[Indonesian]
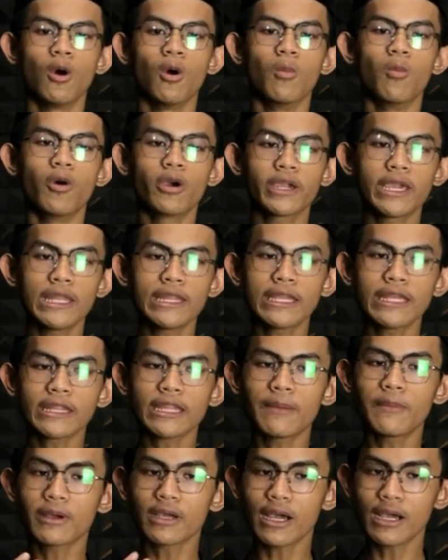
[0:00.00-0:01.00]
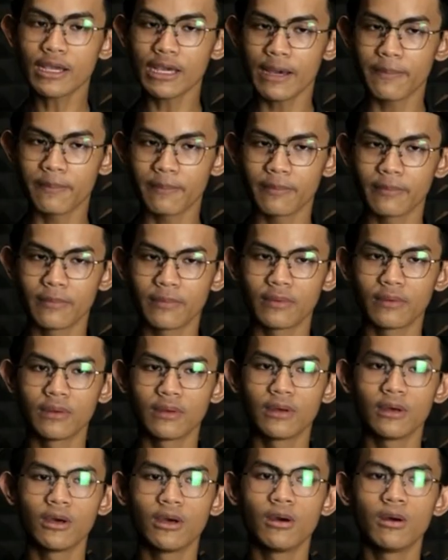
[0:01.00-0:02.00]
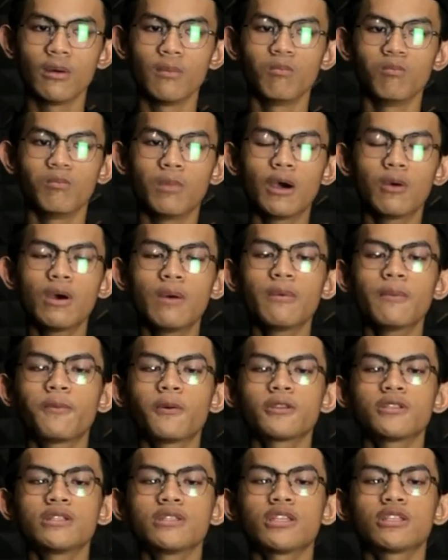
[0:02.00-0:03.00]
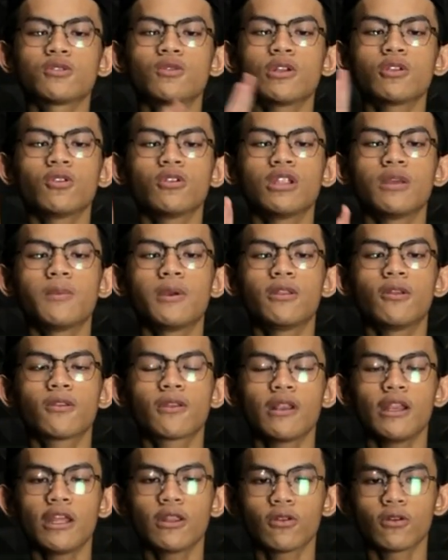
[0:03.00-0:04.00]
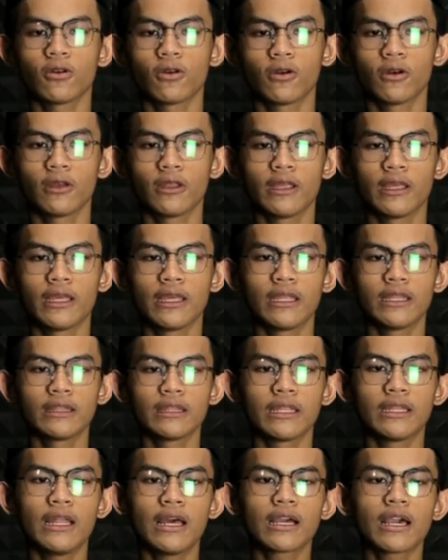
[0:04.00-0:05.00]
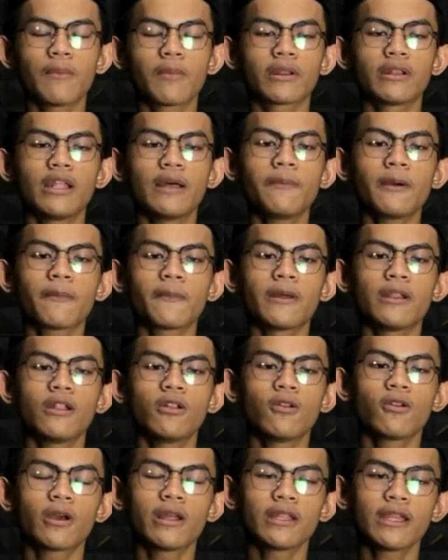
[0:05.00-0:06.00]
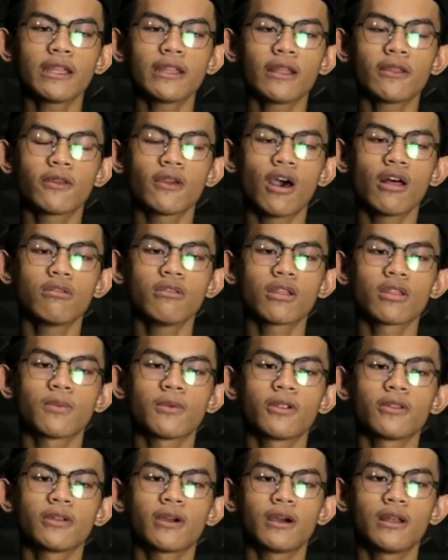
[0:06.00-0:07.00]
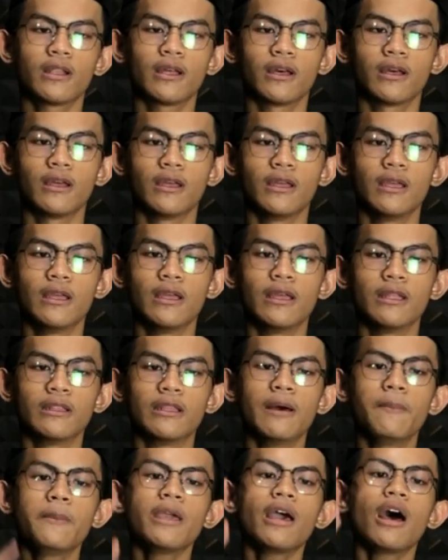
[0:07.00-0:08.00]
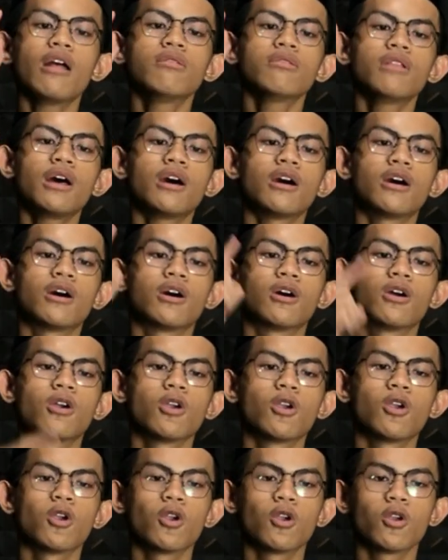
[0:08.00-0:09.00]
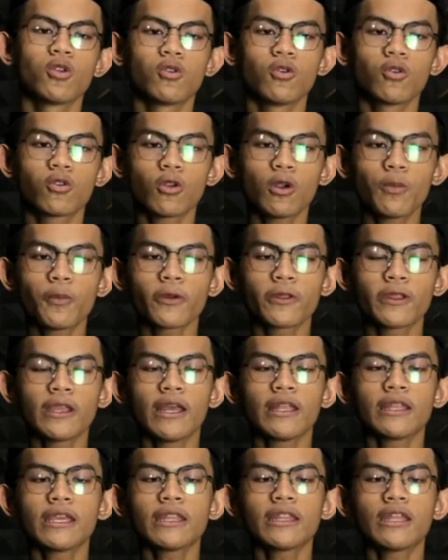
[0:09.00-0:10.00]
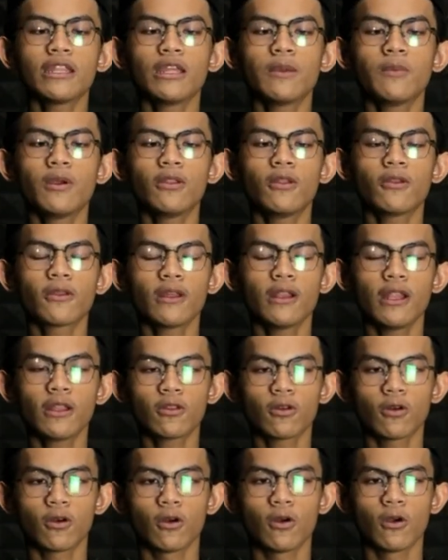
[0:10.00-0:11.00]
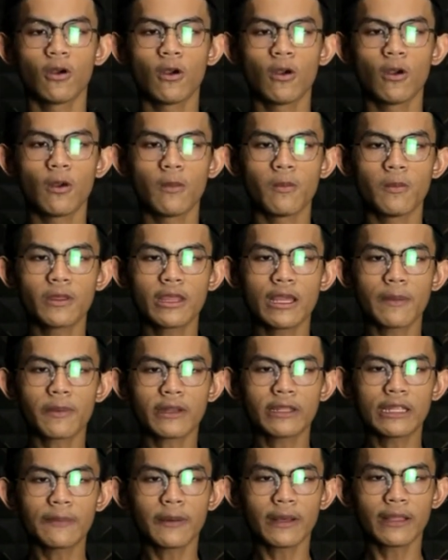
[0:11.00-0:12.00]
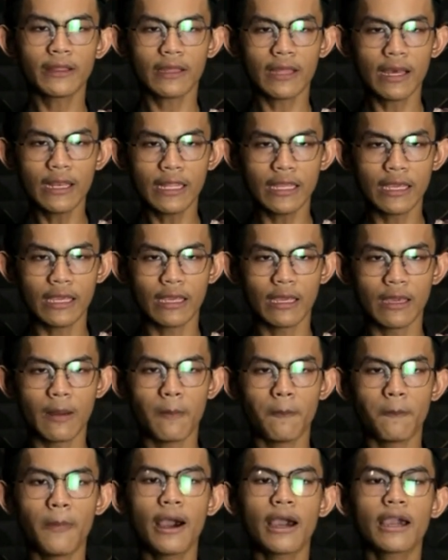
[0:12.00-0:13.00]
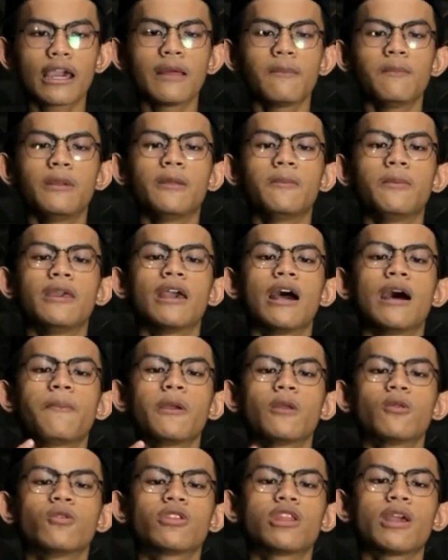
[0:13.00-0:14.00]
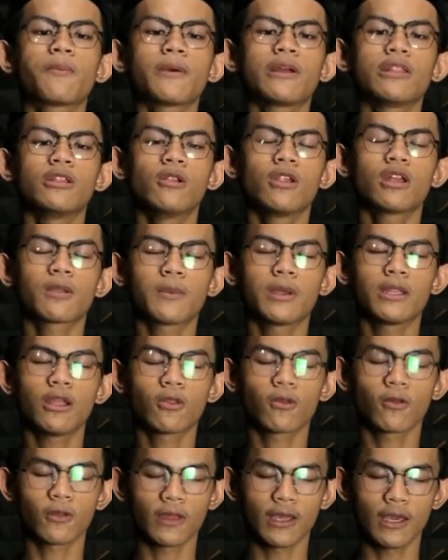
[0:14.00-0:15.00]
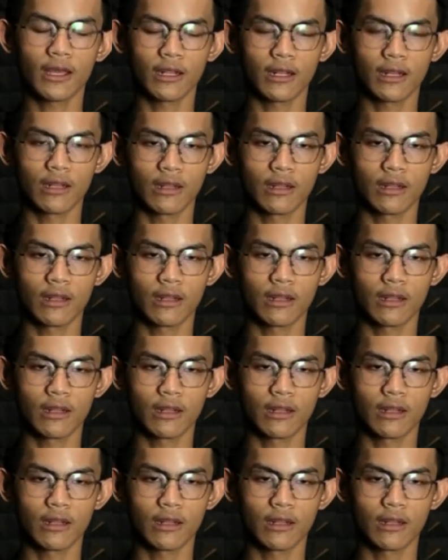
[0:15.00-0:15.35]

mungkin kita menganggap bahwa memposting sesuatu di media sosial itu tidak akan berdampak pada dudukan kita si Allah SWT. Demi Allah, justru postingan kita di media sosial itu bisa berdampak sekali bahkan melebihi apa yang diucapkan di luar media sosial.